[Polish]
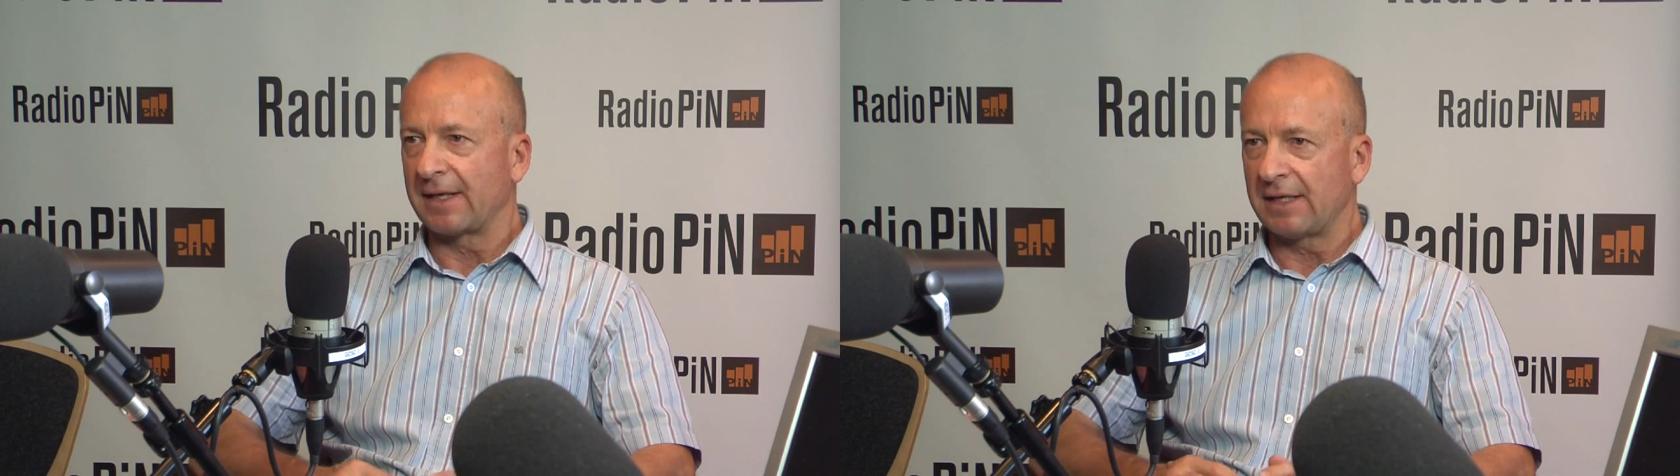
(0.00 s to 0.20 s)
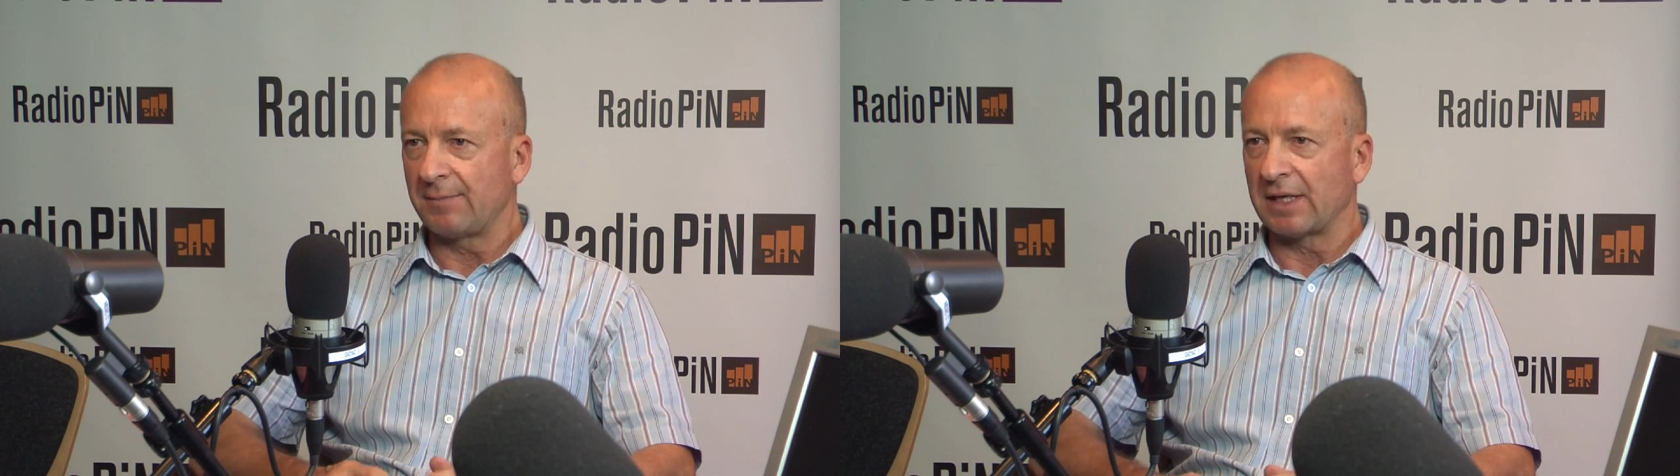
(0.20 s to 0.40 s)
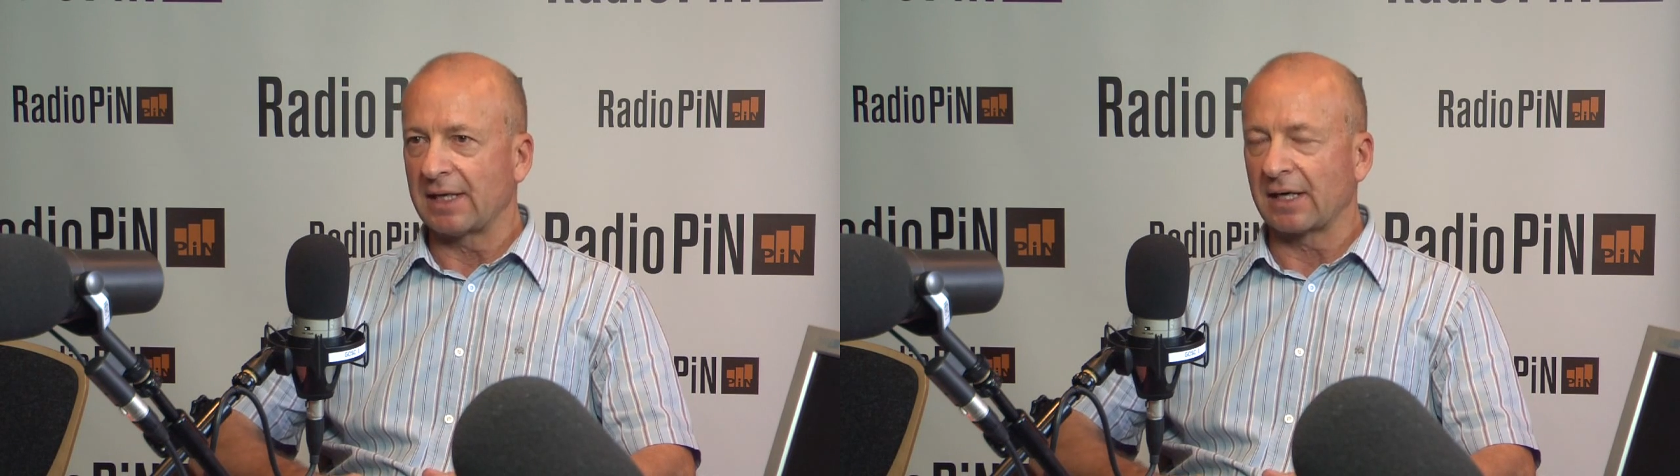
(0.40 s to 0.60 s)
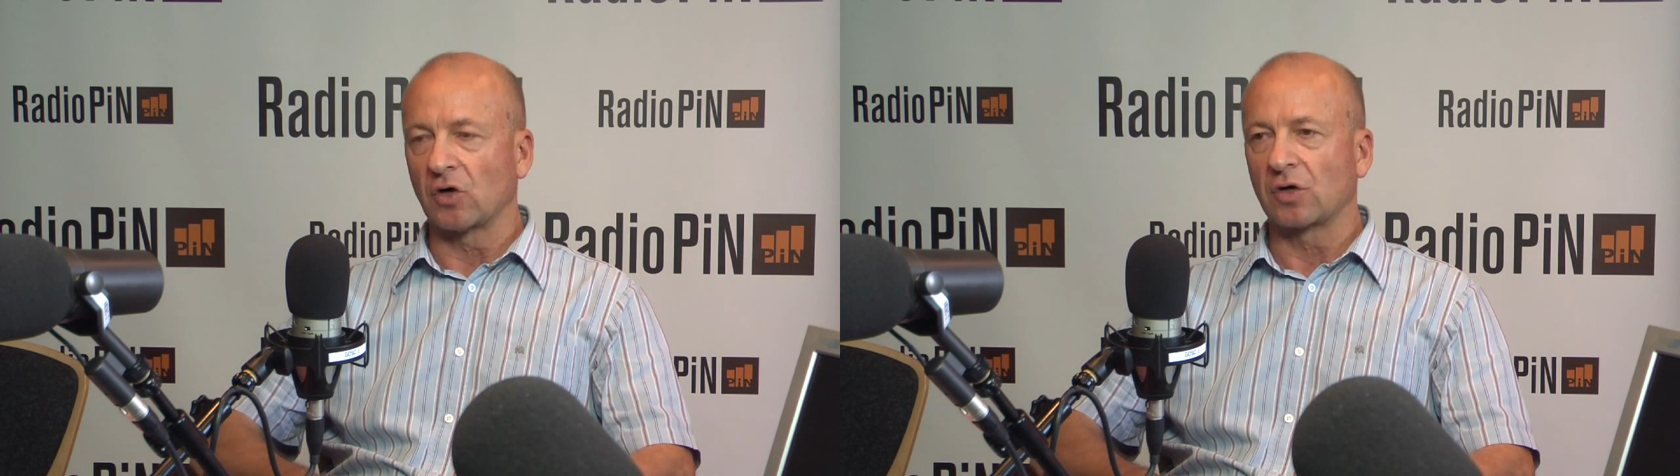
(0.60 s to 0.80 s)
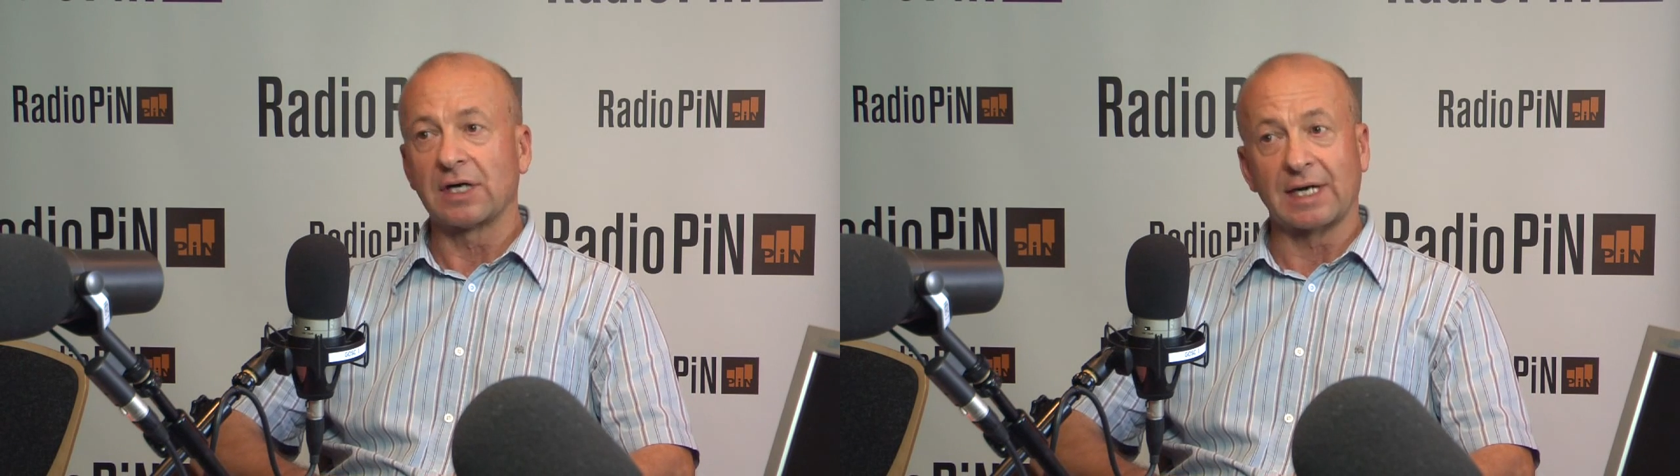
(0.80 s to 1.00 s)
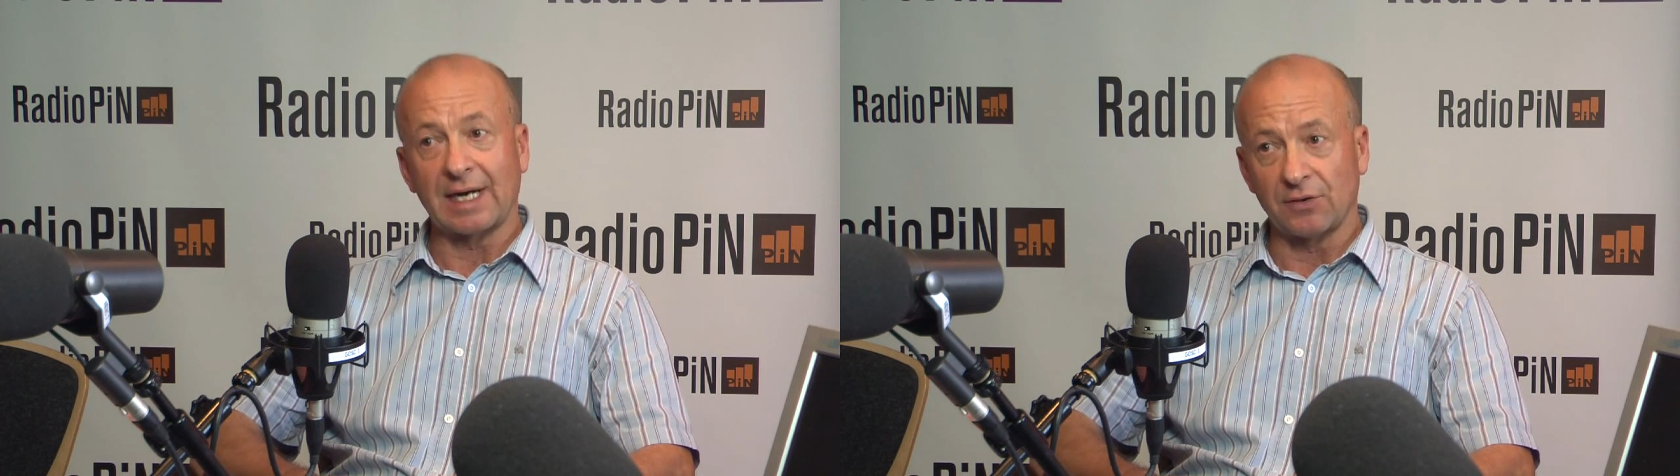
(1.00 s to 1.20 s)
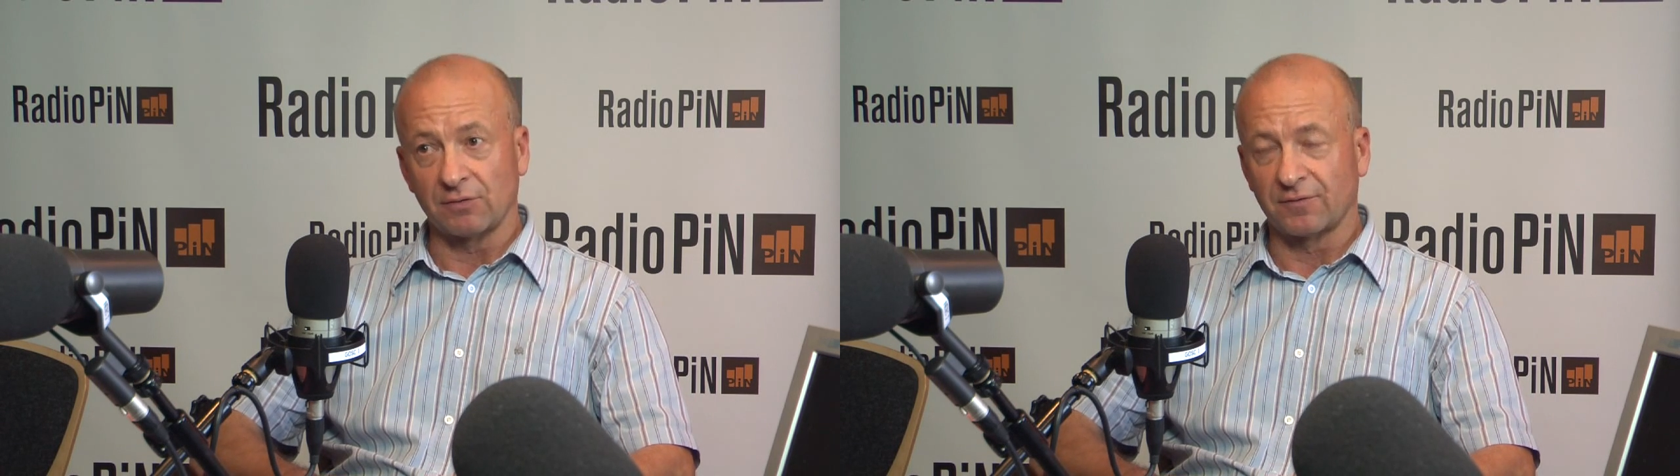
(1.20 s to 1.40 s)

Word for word: imię jako kraju